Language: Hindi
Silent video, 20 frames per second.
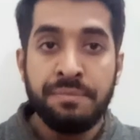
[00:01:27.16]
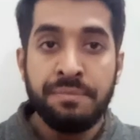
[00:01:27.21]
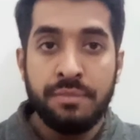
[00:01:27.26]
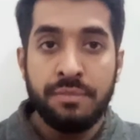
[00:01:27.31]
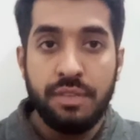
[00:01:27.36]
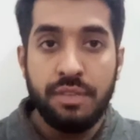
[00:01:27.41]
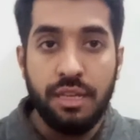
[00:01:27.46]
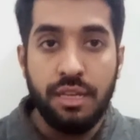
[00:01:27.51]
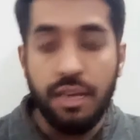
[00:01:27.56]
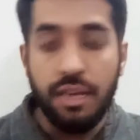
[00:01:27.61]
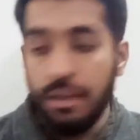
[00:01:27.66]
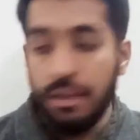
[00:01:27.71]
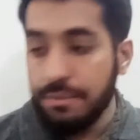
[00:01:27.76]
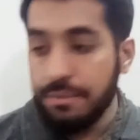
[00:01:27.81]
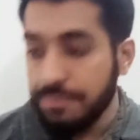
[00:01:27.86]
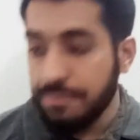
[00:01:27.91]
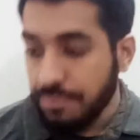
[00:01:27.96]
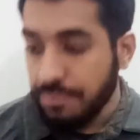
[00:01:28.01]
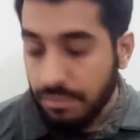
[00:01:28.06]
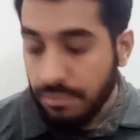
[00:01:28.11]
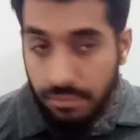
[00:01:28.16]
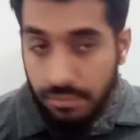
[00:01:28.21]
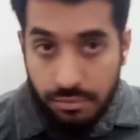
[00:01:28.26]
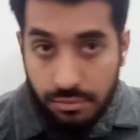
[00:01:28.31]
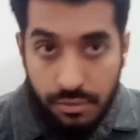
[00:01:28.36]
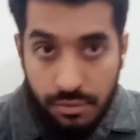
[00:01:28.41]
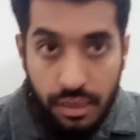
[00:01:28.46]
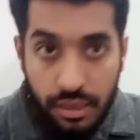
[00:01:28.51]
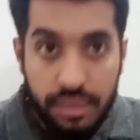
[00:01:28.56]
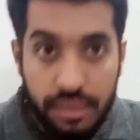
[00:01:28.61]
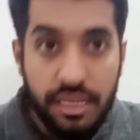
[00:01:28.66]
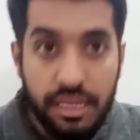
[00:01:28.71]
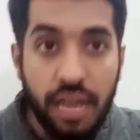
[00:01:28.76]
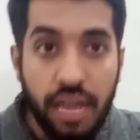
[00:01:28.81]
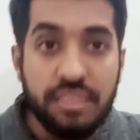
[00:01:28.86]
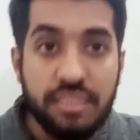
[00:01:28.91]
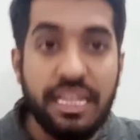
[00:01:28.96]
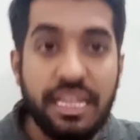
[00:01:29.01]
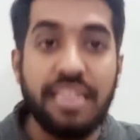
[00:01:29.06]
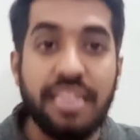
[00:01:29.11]
ठीक है या
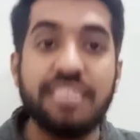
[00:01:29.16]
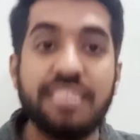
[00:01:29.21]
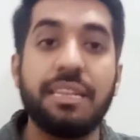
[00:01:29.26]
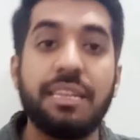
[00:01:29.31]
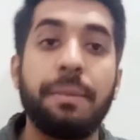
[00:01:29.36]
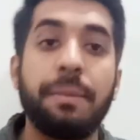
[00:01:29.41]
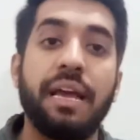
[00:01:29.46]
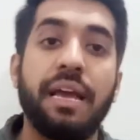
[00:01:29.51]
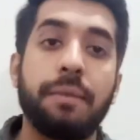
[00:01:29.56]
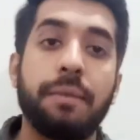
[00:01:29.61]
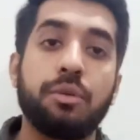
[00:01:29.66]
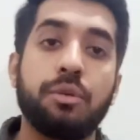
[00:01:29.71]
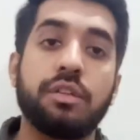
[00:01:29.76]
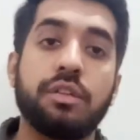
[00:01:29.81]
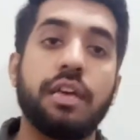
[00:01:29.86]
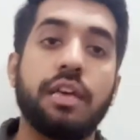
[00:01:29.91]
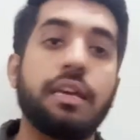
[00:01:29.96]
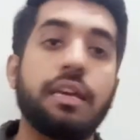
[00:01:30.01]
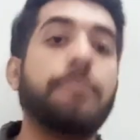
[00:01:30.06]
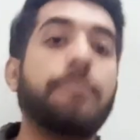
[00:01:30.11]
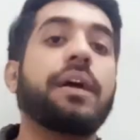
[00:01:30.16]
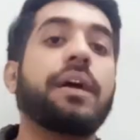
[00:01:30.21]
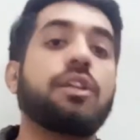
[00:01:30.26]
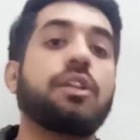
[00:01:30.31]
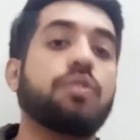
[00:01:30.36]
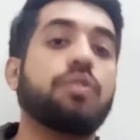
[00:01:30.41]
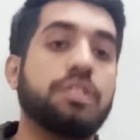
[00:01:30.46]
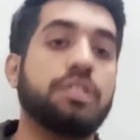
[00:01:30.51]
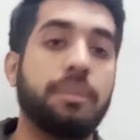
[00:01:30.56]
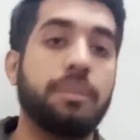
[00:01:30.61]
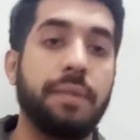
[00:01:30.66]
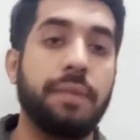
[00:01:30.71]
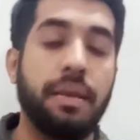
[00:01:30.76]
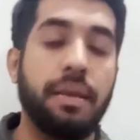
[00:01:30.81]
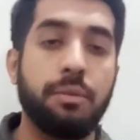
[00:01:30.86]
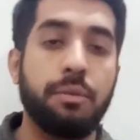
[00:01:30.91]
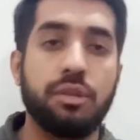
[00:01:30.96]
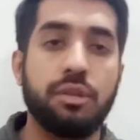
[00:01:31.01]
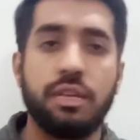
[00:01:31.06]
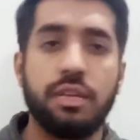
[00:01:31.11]
सेलर्स रिप्लाई बोलते हैं या बाय रिक्वेस्ट रिप्लाई
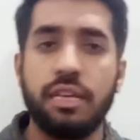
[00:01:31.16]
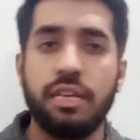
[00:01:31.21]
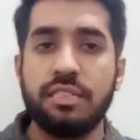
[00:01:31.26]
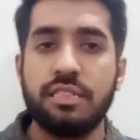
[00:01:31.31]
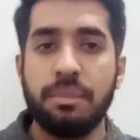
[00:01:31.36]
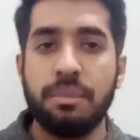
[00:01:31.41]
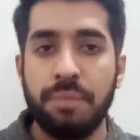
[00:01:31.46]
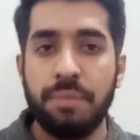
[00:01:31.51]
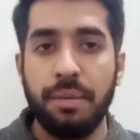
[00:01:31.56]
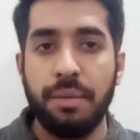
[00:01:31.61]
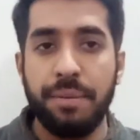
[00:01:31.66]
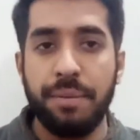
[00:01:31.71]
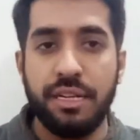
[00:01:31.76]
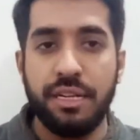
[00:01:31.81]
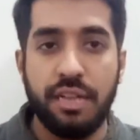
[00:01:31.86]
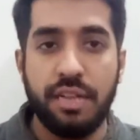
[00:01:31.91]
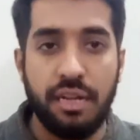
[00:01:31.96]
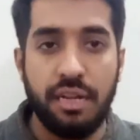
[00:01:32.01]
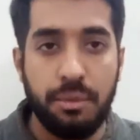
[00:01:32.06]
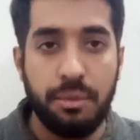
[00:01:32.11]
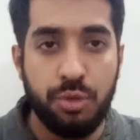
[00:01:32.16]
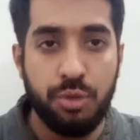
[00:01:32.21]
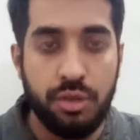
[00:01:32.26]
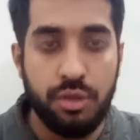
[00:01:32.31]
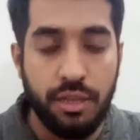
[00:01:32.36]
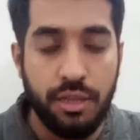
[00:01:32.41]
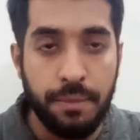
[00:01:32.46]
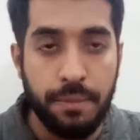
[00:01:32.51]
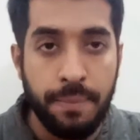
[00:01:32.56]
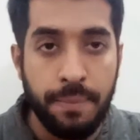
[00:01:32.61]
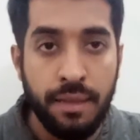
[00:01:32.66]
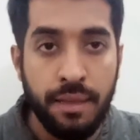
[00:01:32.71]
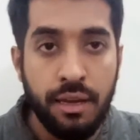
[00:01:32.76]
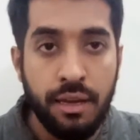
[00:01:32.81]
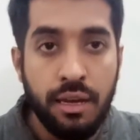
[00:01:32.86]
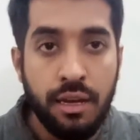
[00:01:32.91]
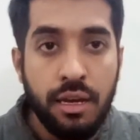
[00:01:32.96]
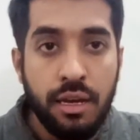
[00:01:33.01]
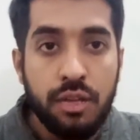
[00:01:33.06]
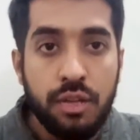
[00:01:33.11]
बोलते हैं या सिंपली बिड करना बोलते हैं
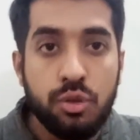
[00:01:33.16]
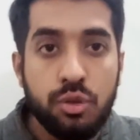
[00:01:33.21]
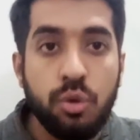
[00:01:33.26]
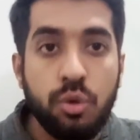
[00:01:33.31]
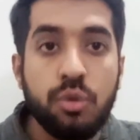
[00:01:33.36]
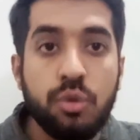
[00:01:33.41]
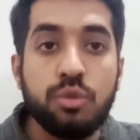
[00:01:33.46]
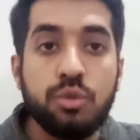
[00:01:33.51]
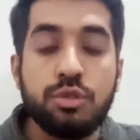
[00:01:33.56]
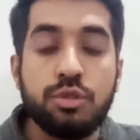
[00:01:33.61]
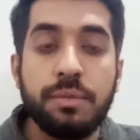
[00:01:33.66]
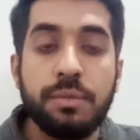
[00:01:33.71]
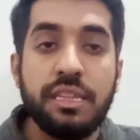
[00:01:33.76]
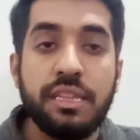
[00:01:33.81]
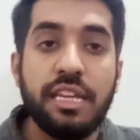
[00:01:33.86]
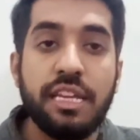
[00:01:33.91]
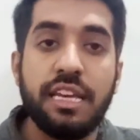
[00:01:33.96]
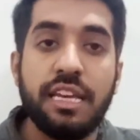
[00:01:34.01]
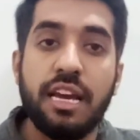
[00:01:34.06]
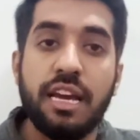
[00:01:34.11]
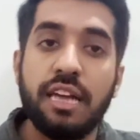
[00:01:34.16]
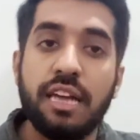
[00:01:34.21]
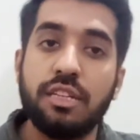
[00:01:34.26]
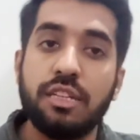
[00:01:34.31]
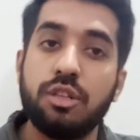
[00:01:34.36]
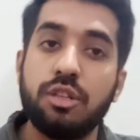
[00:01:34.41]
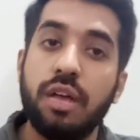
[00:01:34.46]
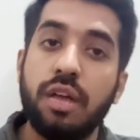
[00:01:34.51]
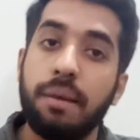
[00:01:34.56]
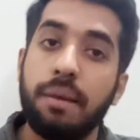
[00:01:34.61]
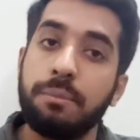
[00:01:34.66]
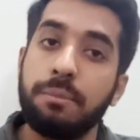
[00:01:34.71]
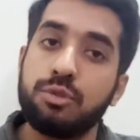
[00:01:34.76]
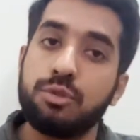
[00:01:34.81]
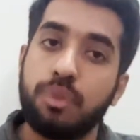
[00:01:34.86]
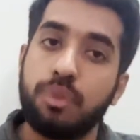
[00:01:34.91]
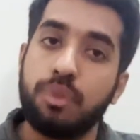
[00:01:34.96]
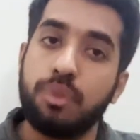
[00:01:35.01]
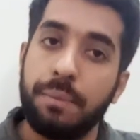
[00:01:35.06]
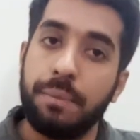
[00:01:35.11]
तो उसमें तरीके का जो हम
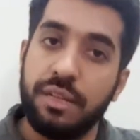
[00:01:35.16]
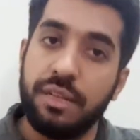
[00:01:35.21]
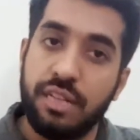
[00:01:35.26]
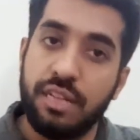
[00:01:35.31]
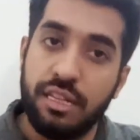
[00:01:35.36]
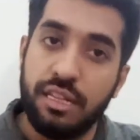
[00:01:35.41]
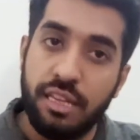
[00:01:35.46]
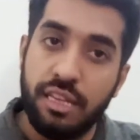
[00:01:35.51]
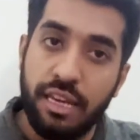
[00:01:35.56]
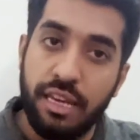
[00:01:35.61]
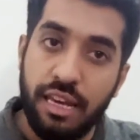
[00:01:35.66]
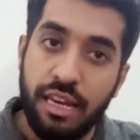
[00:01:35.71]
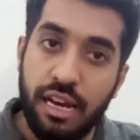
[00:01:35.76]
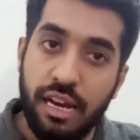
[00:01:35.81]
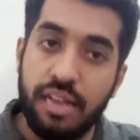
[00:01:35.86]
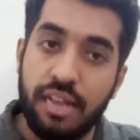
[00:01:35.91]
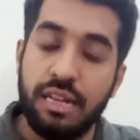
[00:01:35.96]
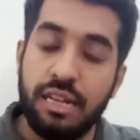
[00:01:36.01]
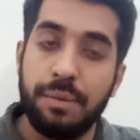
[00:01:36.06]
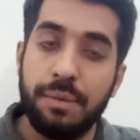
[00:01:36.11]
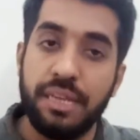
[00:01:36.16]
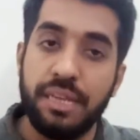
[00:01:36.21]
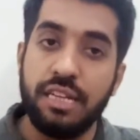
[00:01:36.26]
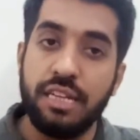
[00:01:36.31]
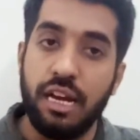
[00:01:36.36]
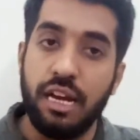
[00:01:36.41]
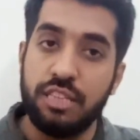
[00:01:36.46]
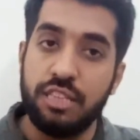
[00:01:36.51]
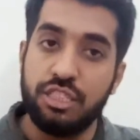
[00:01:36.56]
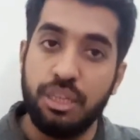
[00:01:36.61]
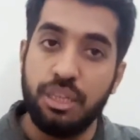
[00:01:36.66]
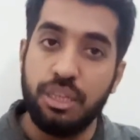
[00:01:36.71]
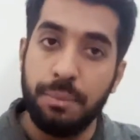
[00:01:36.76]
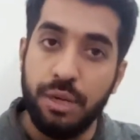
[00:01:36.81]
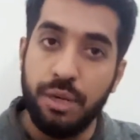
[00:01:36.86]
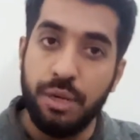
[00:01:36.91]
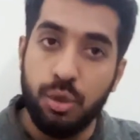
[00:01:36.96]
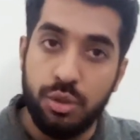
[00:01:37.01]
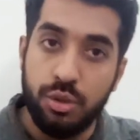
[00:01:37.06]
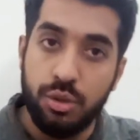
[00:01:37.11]
उसको बिड करते हैं अगर हमारी अच्छी बिड
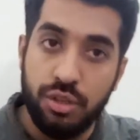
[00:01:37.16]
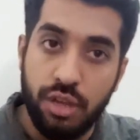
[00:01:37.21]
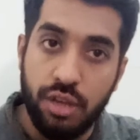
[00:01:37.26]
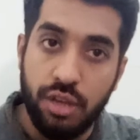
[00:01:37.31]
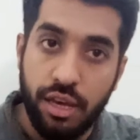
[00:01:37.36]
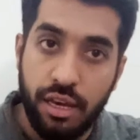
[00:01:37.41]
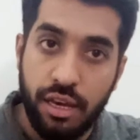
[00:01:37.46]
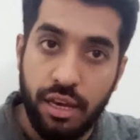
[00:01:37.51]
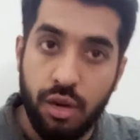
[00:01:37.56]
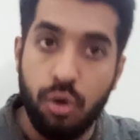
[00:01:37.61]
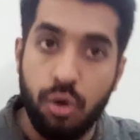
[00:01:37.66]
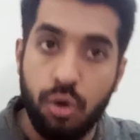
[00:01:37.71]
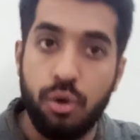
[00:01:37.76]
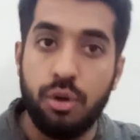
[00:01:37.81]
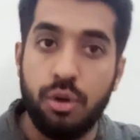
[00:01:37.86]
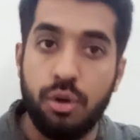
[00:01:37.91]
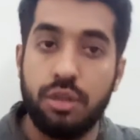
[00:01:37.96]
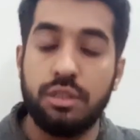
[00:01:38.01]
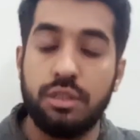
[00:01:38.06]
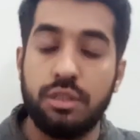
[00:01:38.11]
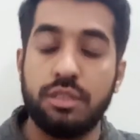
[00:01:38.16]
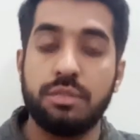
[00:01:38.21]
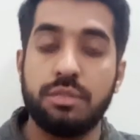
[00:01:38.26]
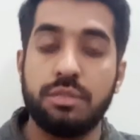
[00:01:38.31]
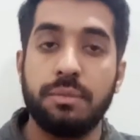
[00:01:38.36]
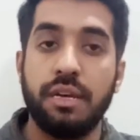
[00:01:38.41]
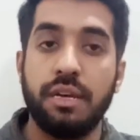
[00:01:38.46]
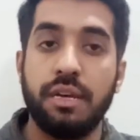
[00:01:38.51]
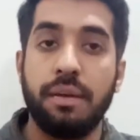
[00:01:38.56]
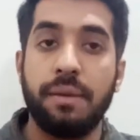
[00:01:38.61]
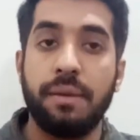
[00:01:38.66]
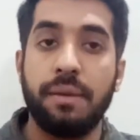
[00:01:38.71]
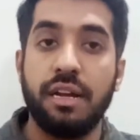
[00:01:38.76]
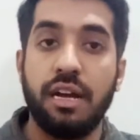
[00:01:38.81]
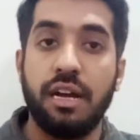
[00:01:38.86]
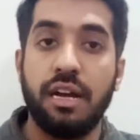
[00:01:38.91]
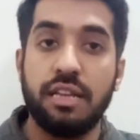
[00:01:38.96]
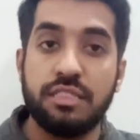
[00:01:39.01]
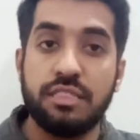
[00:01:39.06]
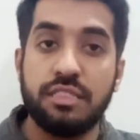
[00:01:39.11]
होती है और इसमें हमारा
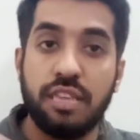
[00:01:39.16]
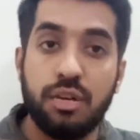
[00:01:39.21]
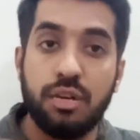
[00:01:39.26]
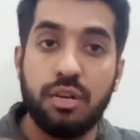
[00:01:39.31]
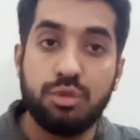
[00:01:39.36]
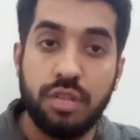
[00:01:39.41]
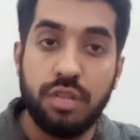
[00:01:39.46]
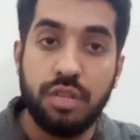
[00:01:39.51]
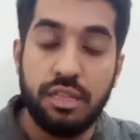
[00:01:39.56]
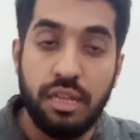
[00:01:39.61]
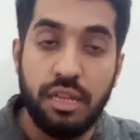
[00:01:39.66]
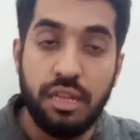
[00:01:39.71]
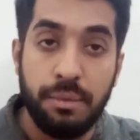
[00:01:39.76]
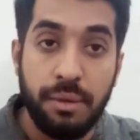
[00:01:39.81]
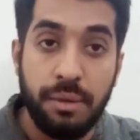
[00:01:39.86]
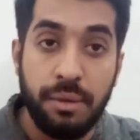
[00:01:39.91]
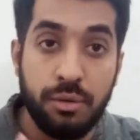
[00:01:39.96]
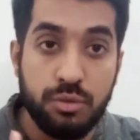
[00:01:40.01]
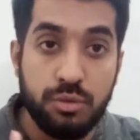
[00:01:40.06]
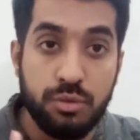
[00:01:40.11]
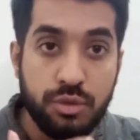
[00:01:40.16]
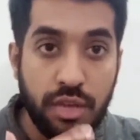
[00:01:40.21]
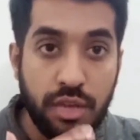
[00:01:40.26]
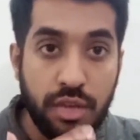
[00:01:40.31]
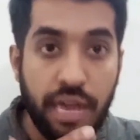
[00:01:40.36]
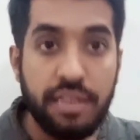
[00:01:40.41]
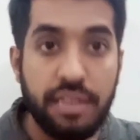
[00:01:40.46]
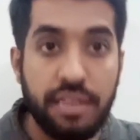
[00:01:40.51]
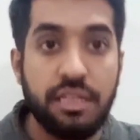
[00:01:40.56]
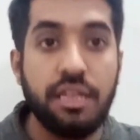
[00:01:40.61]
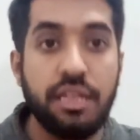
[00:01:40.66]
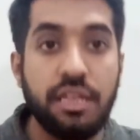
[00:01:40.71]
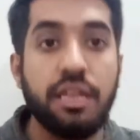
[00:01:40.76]
अच्छा उसके अंदर हमने क्लाइंट की